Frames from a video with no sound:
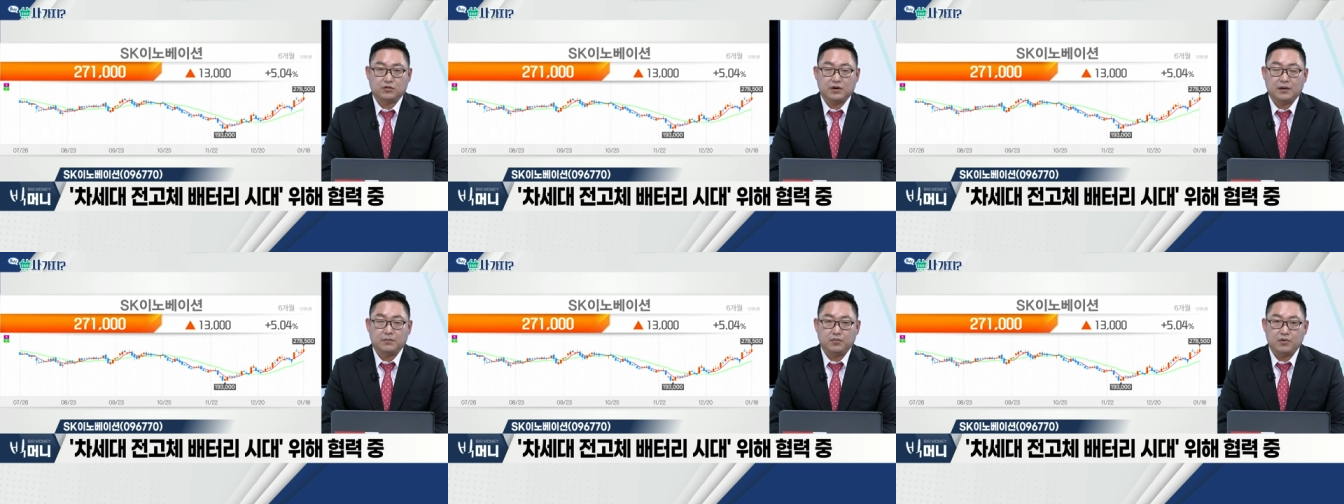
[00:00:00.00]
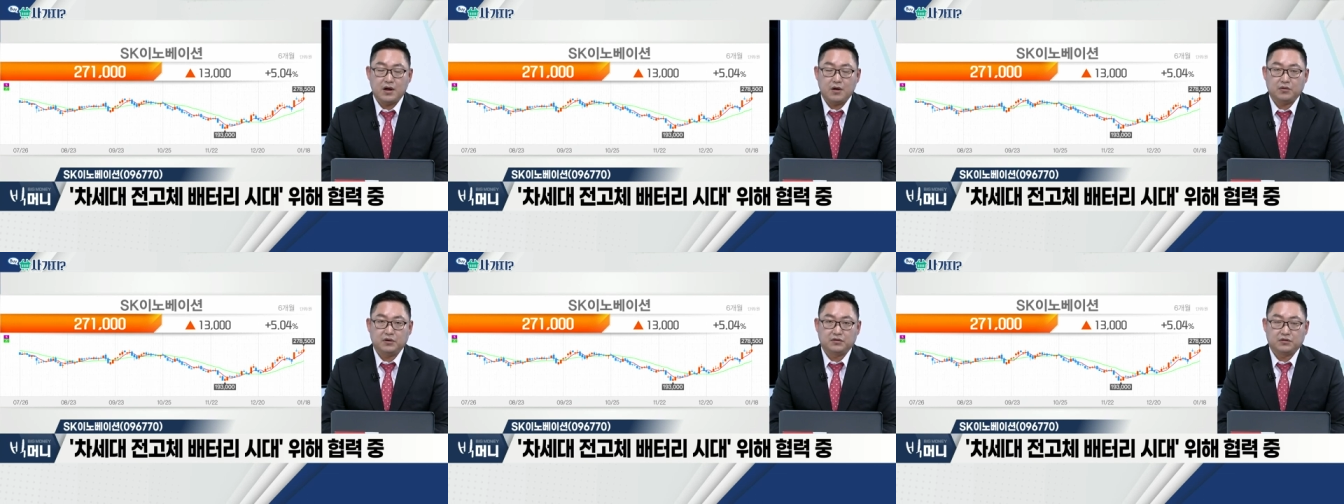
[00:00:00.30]

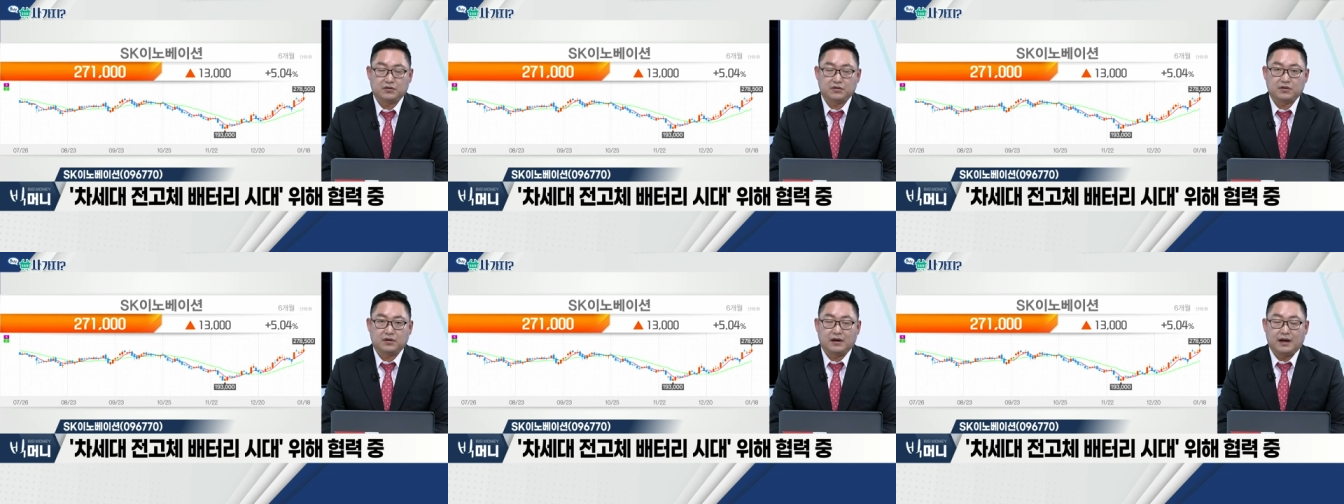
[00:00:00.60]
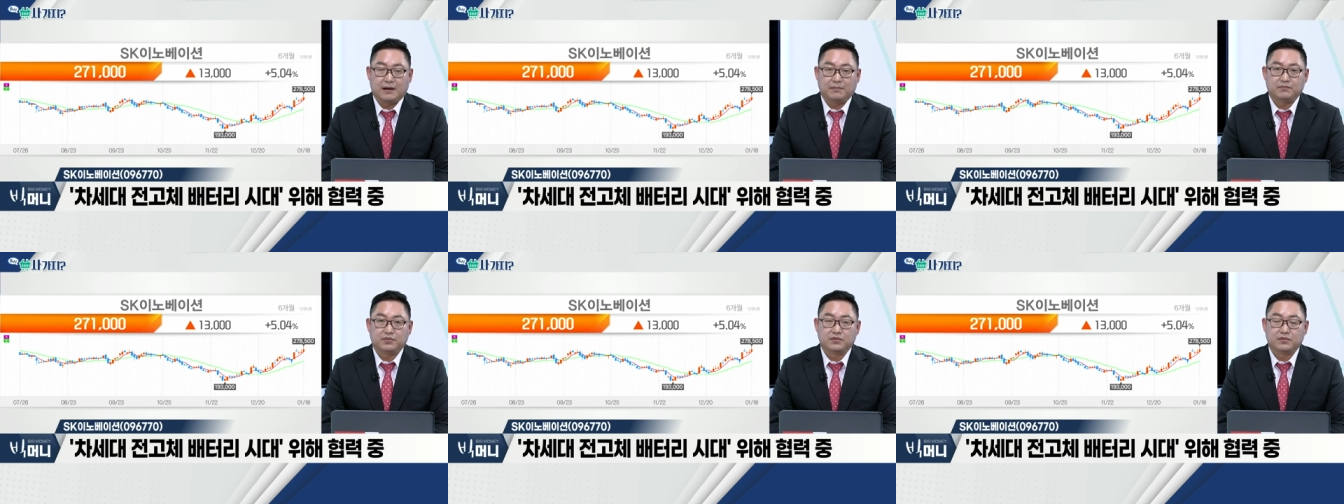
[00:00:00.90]
확보하고 있어서
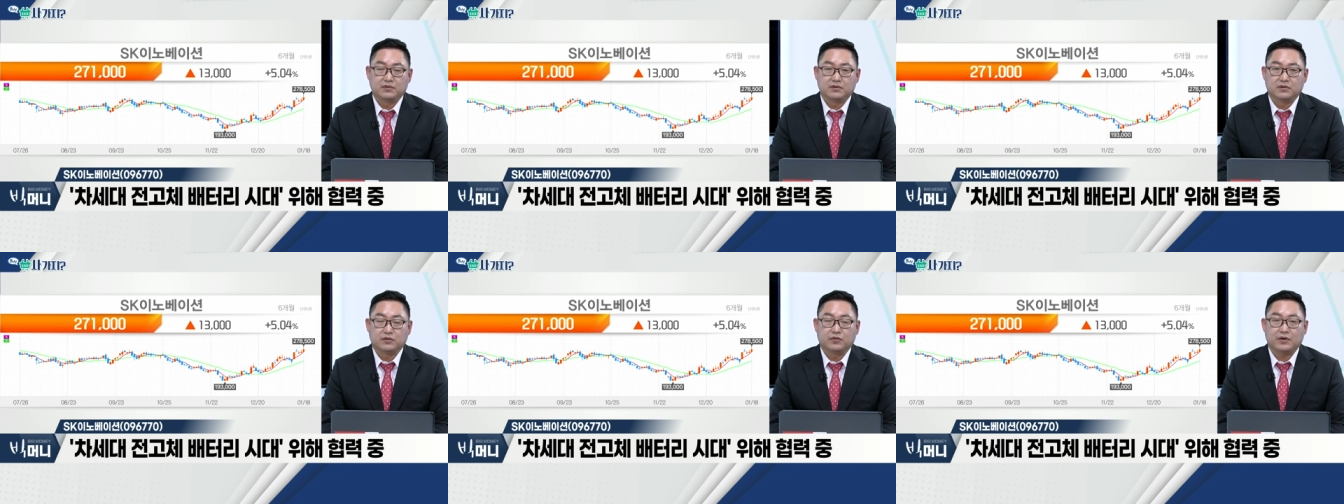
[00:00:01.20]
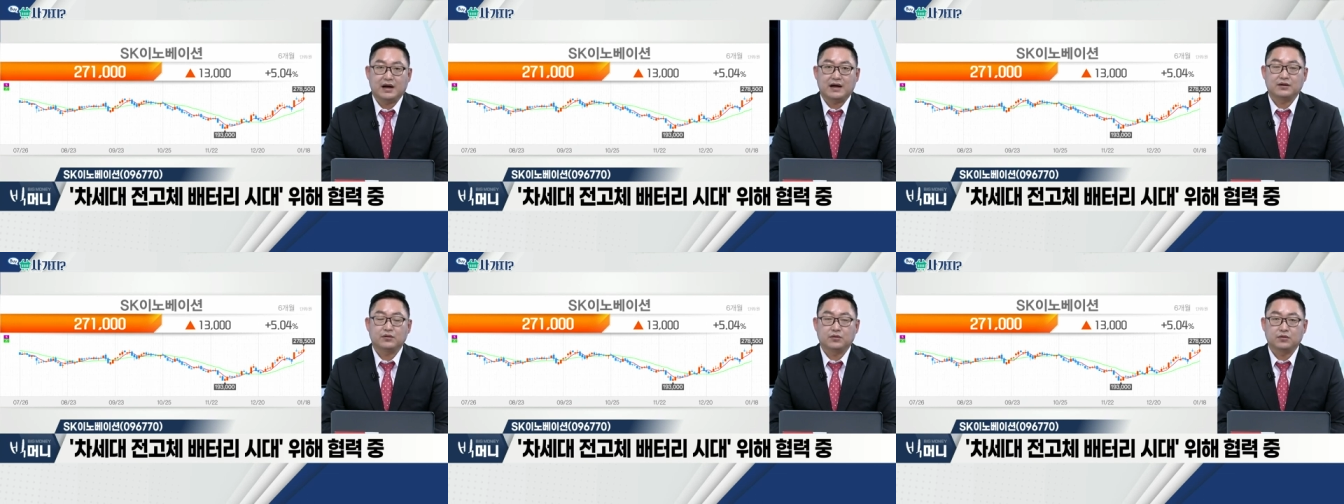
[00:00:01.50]
앞으로 그
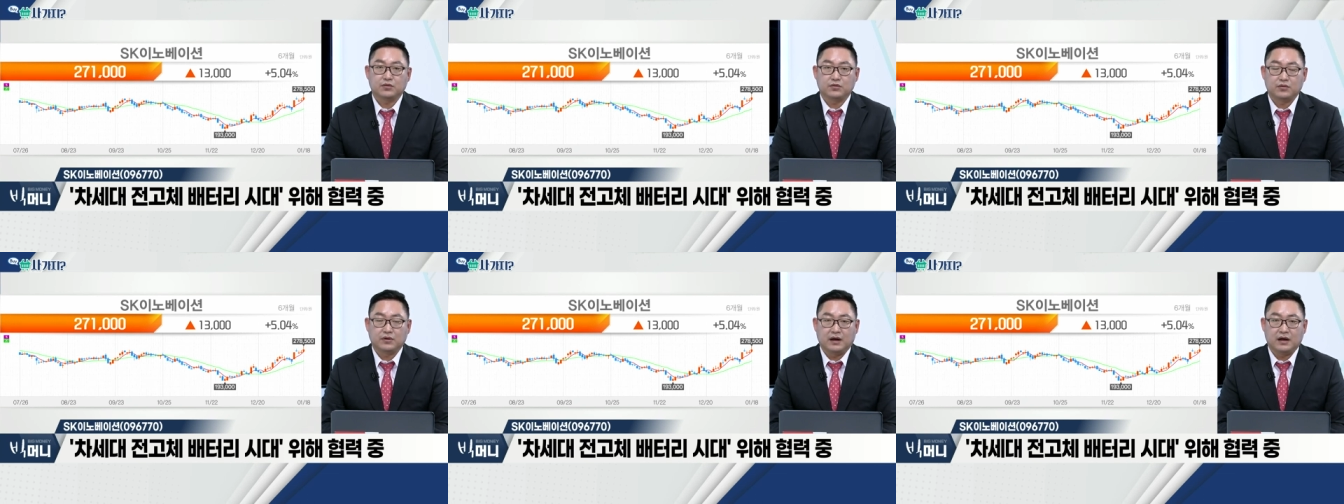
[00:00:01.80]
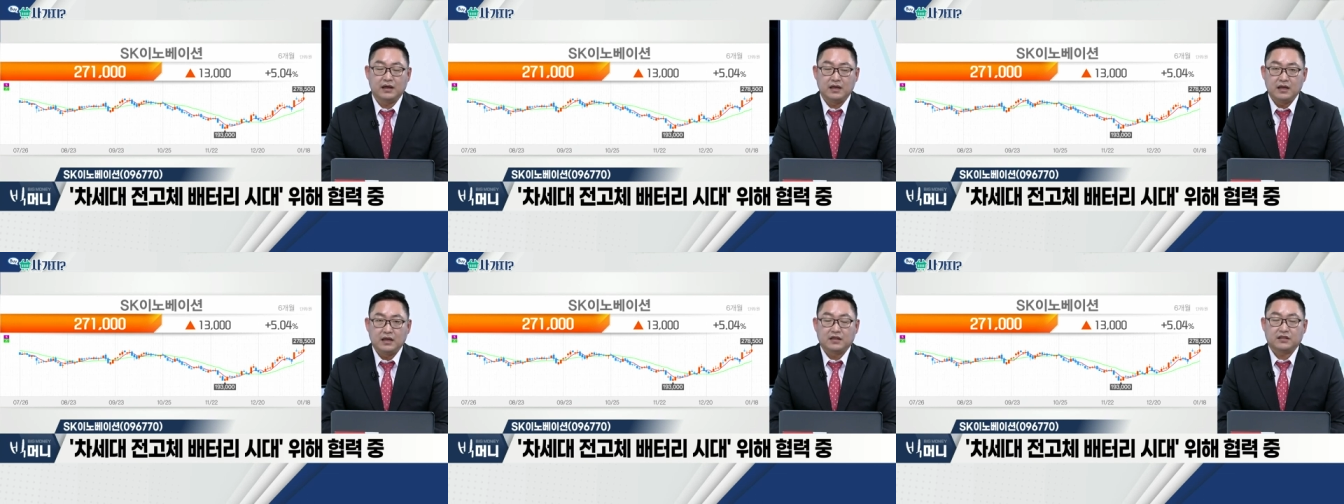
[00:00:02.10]

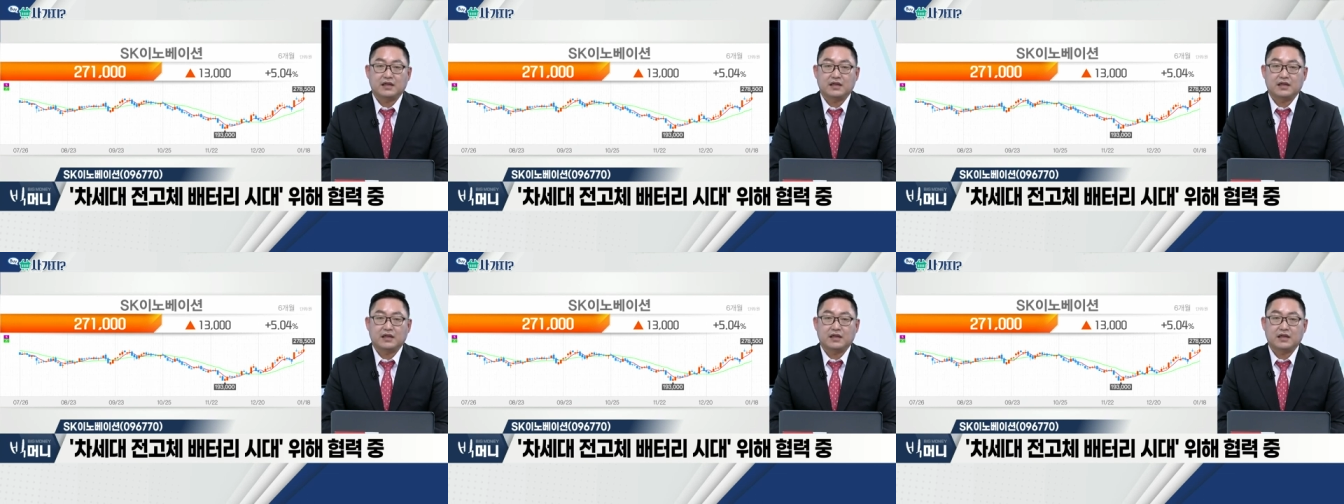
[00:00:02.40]
활용도가